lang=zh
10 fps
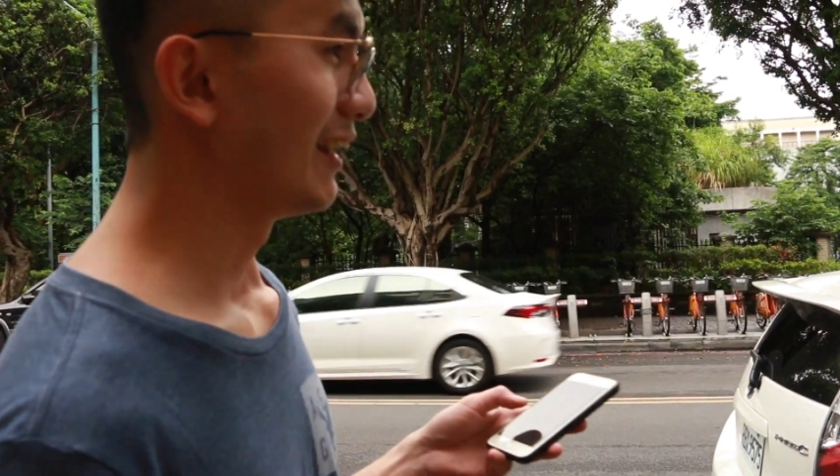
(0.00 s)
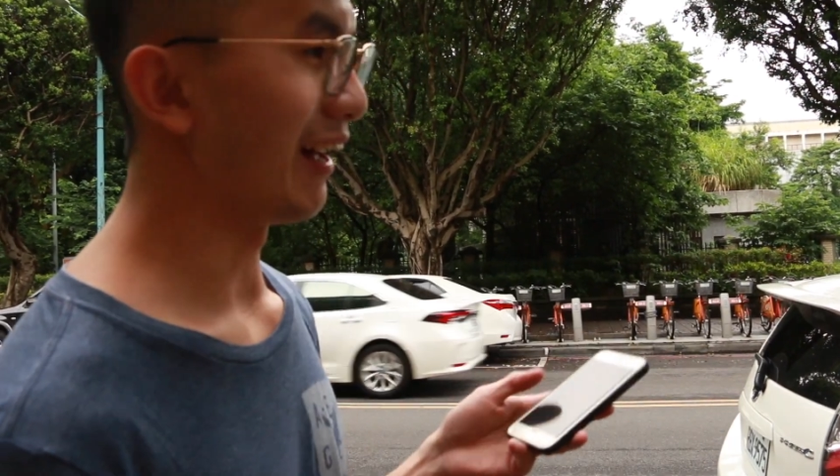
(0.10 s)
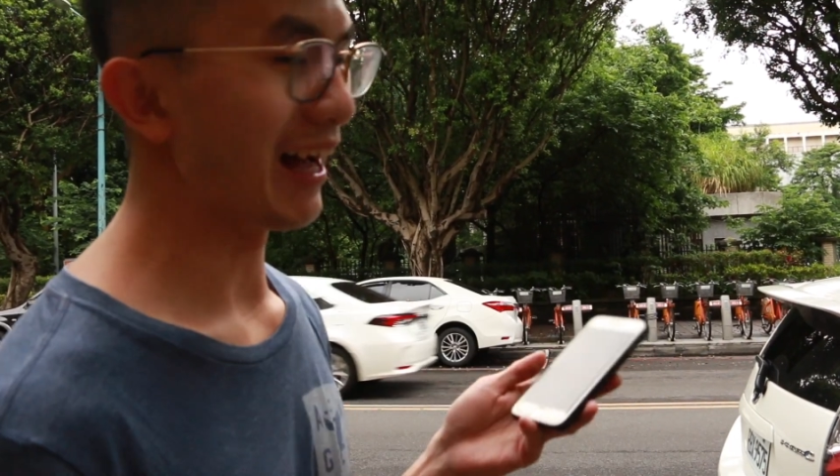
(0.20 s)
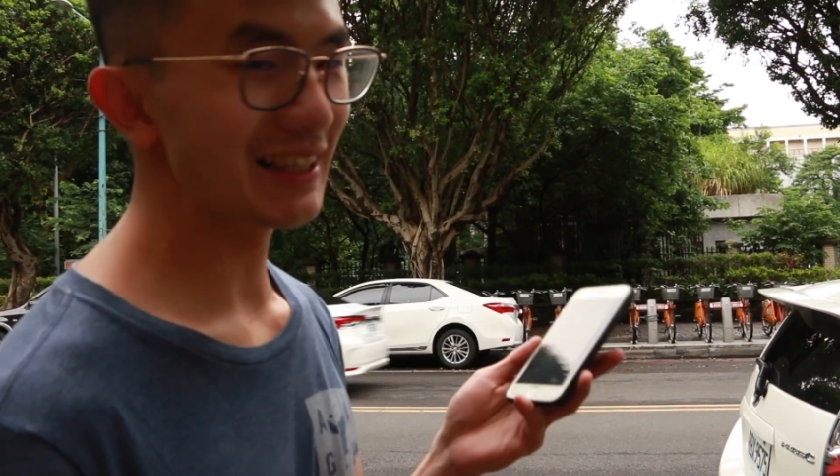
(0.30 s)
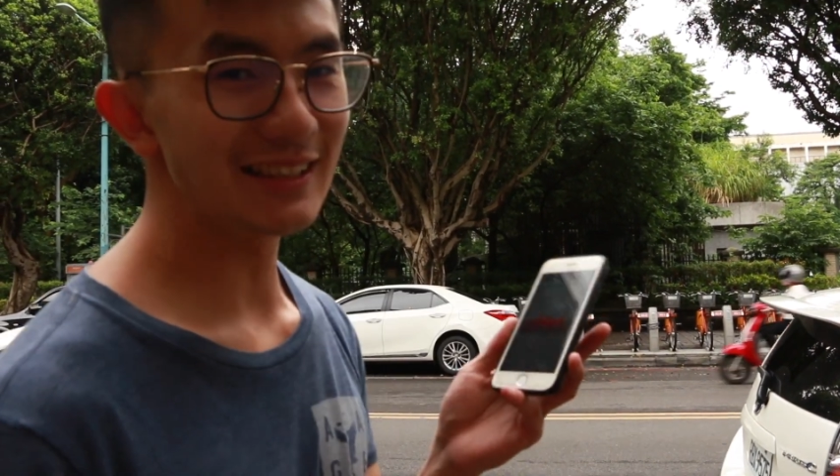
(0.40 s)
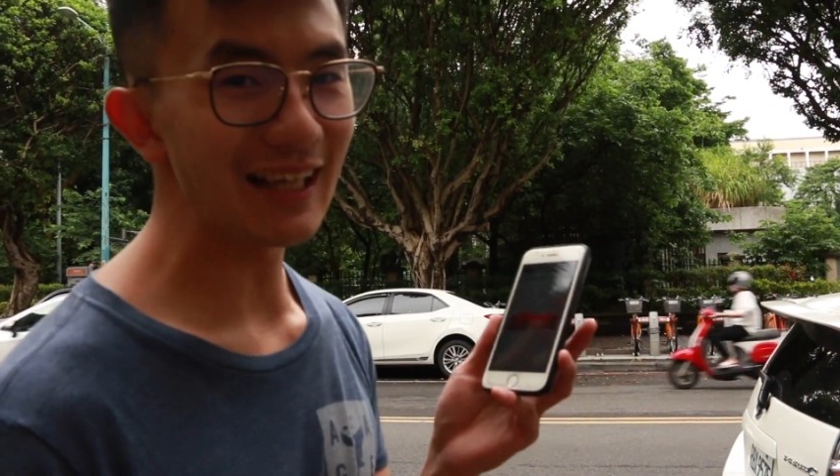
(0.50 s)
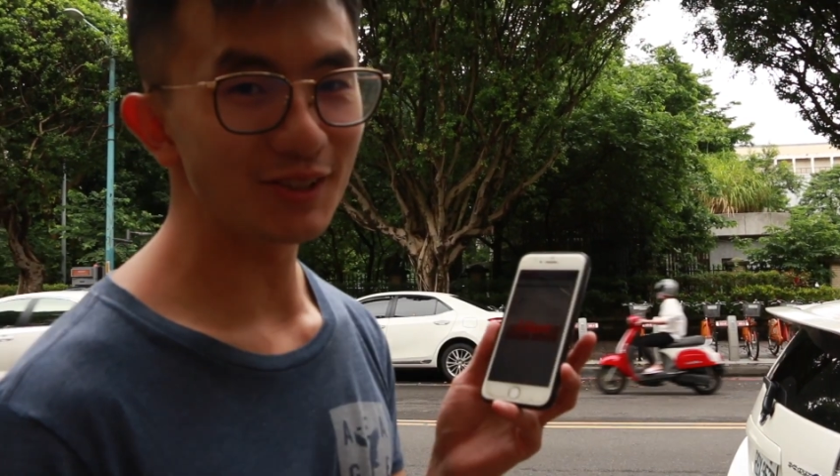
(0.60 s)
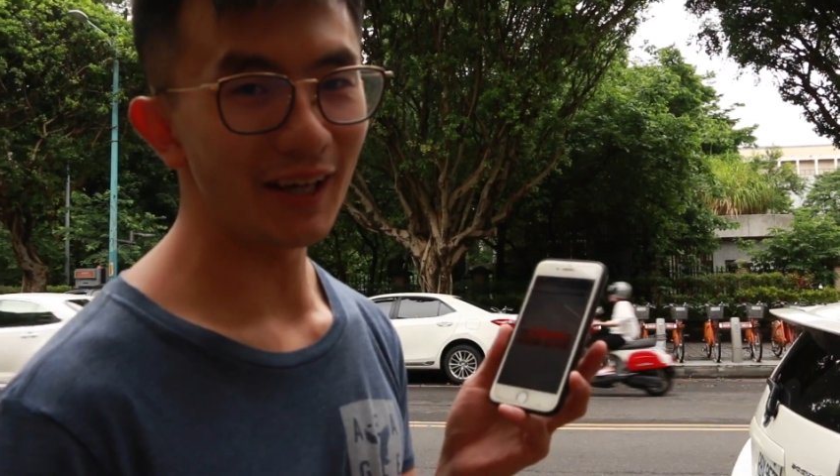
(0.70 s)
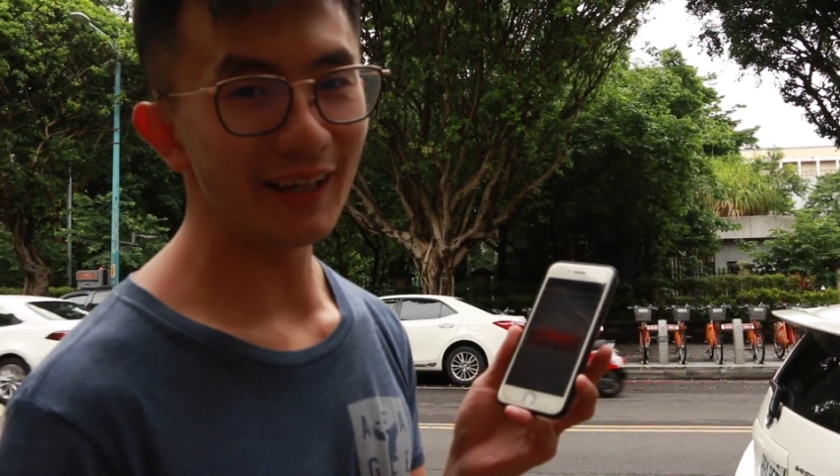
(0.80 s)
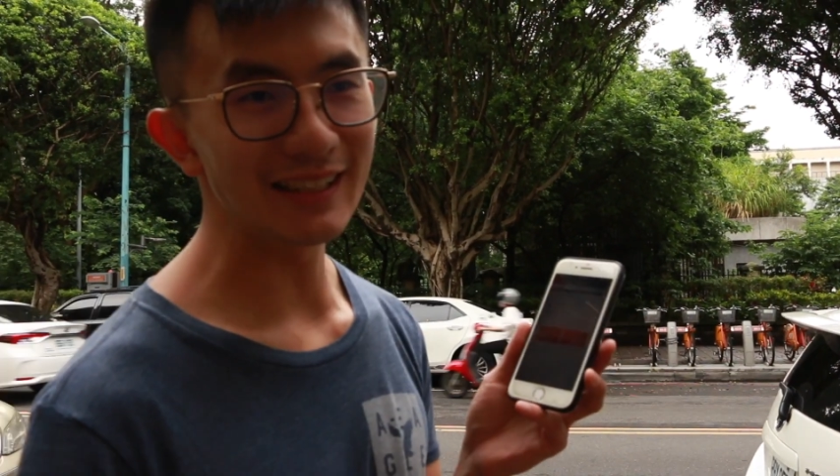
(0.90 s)
然后再
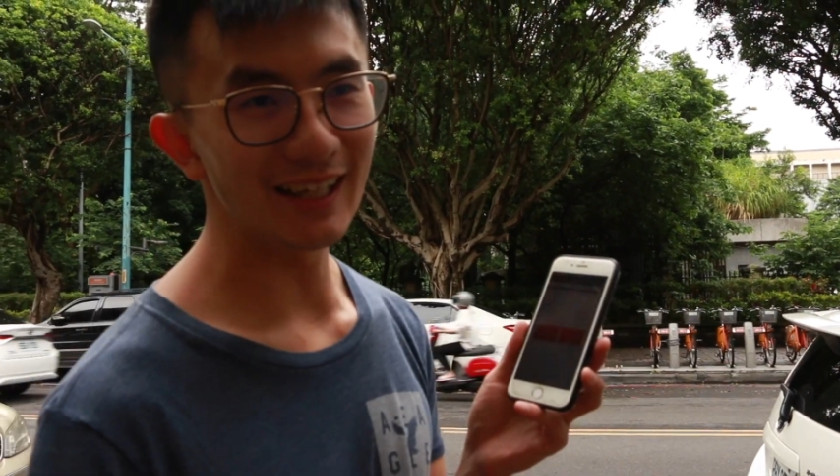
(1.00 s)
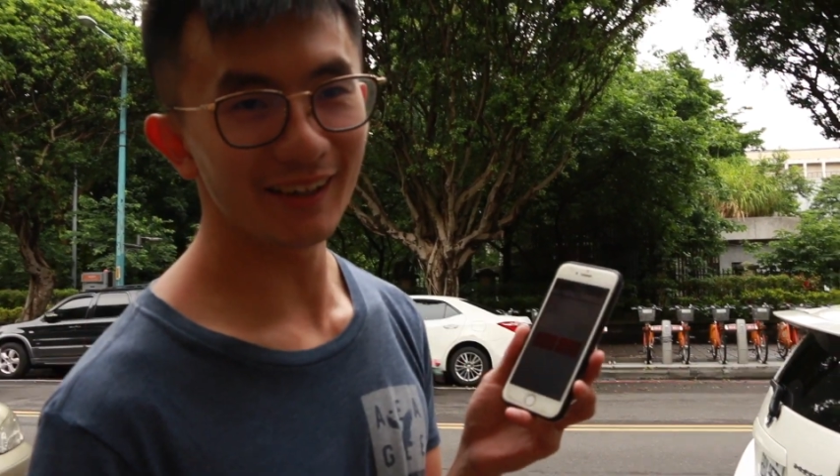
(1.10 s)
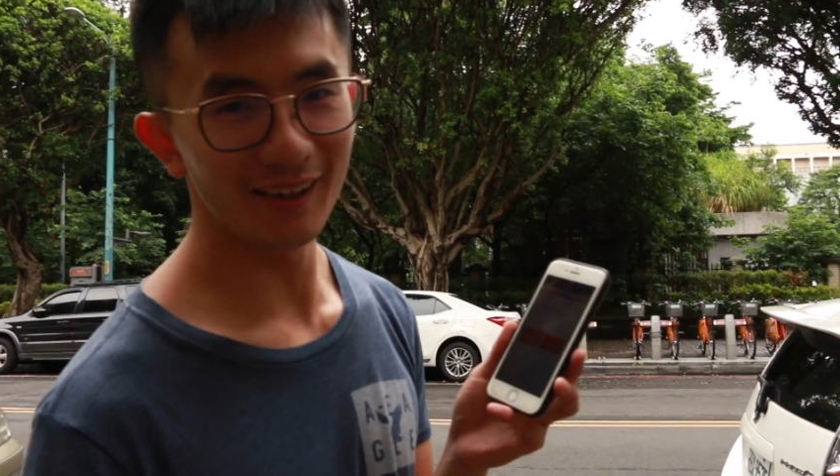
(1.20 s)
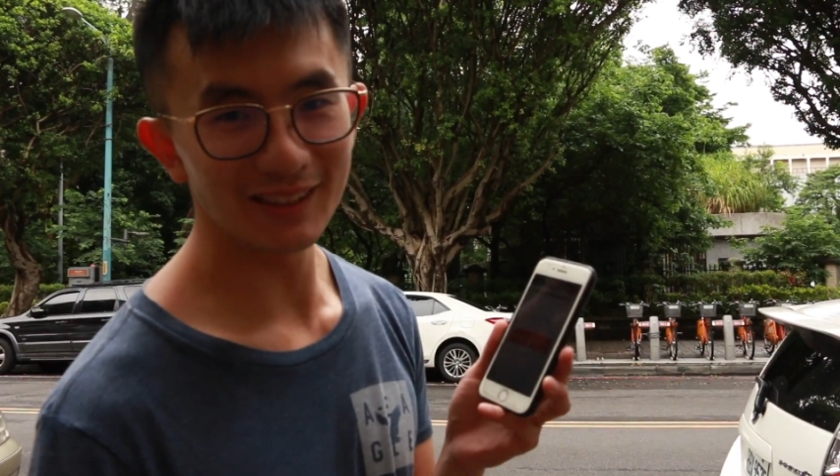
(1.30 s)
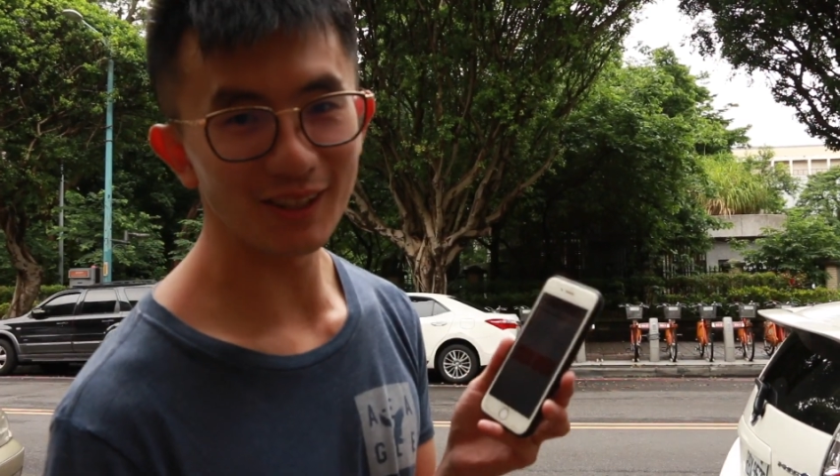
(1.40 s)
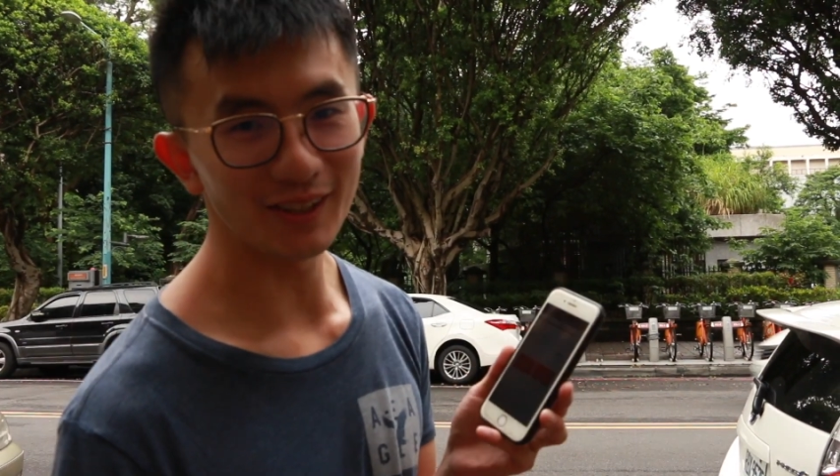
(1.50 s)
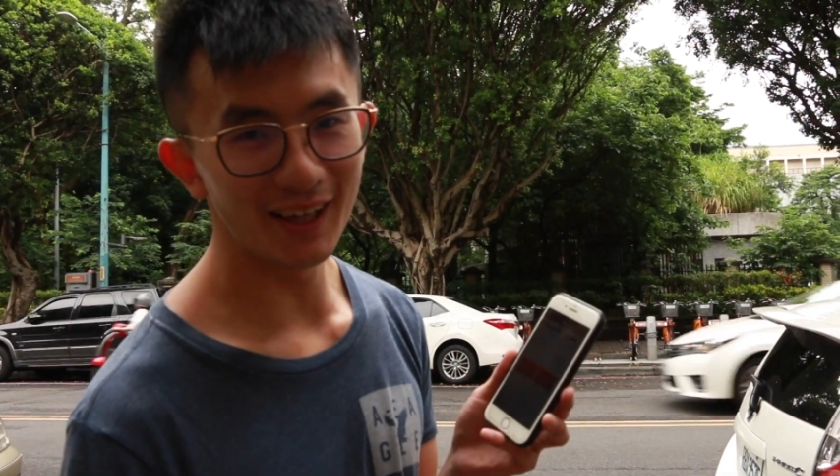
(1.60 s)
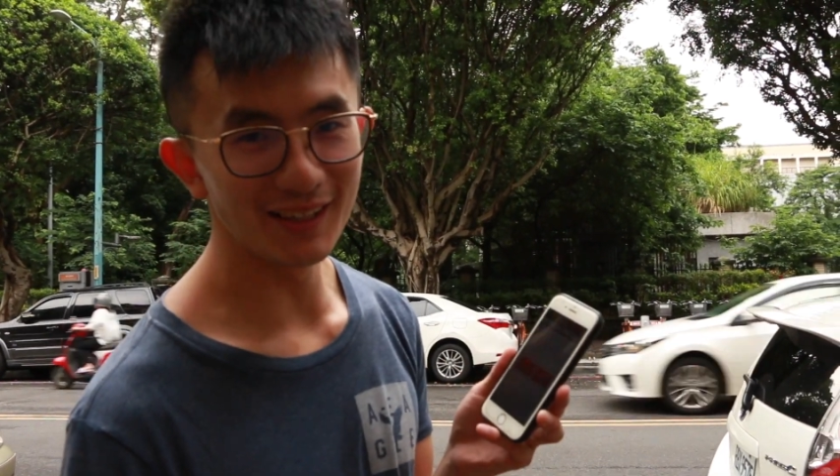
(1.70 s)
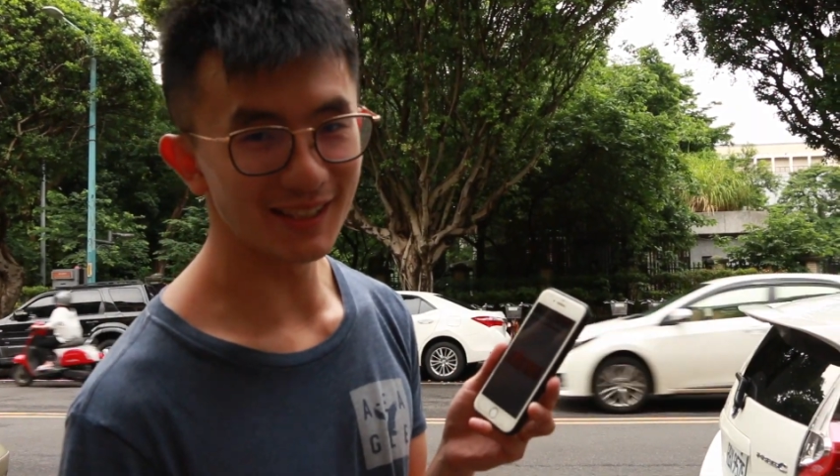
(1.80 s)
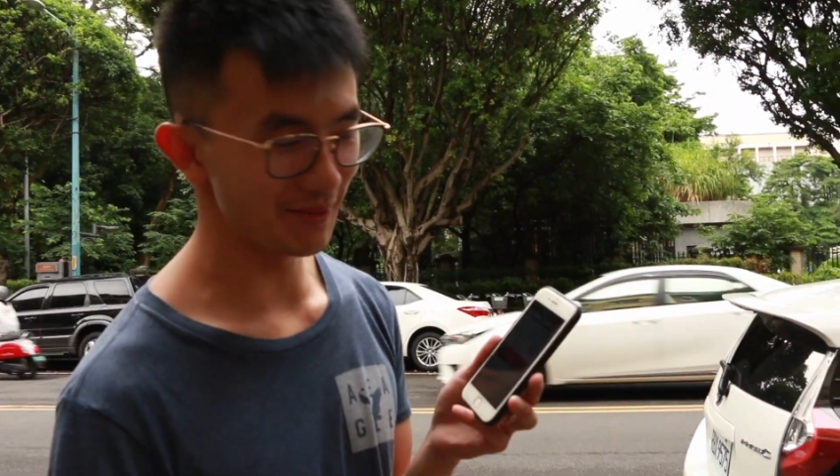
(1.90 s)
上传一张，又给我上
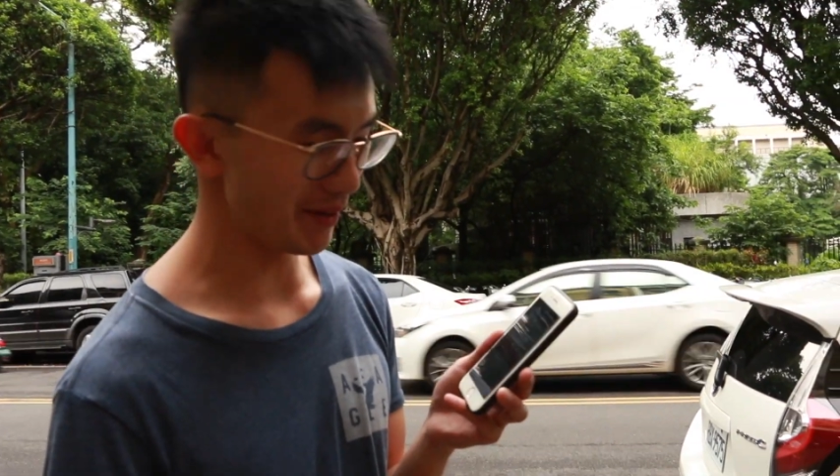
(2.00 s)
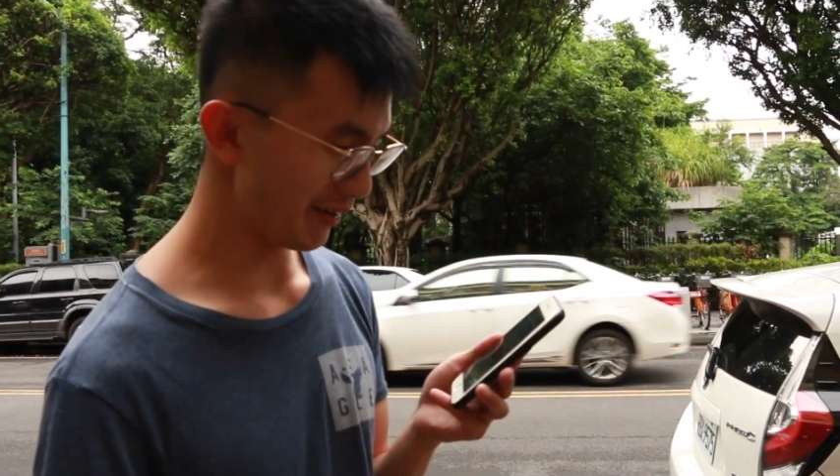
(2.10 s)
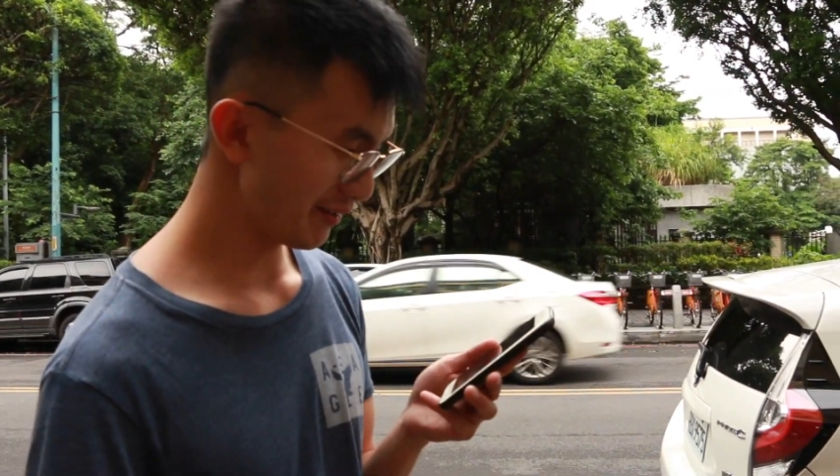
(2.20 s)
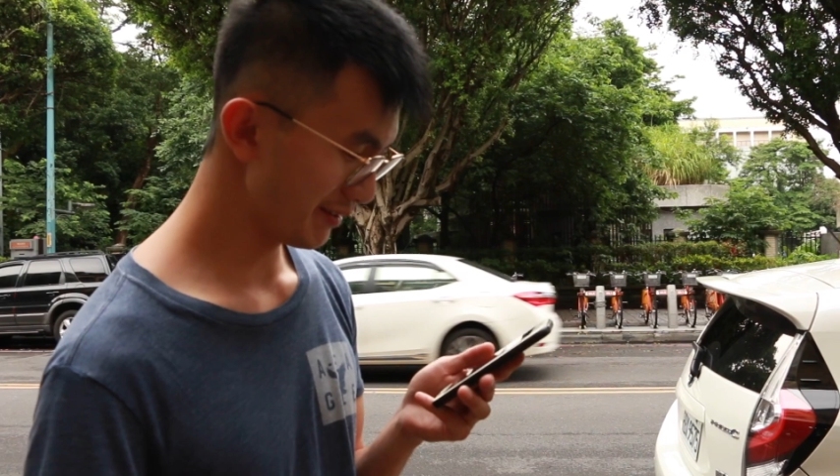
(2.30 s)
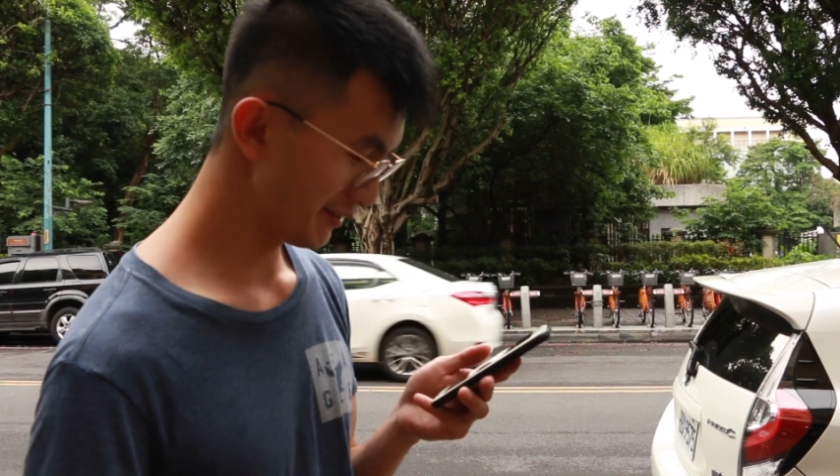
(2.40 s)
传二十秒。